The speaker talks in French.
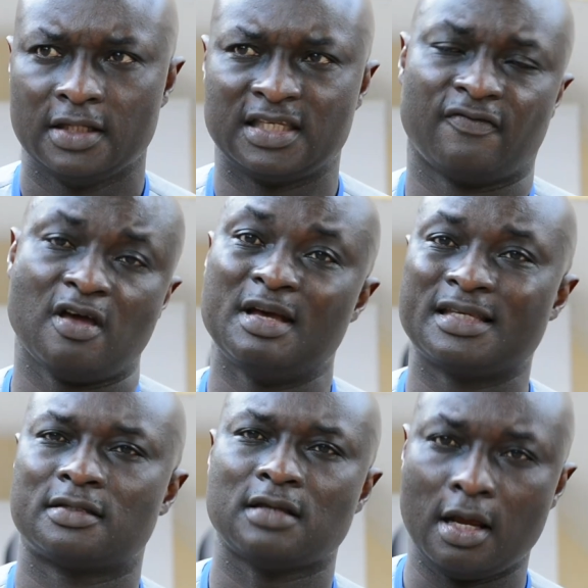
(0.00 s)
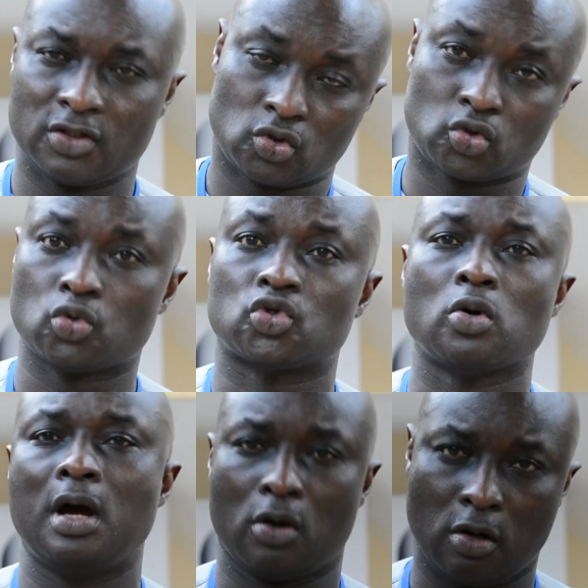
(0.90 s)
c'est vraiment
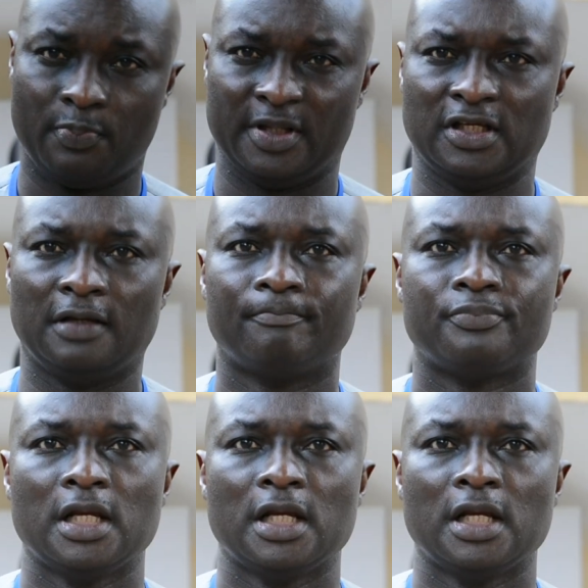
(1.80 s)
toujours encore petit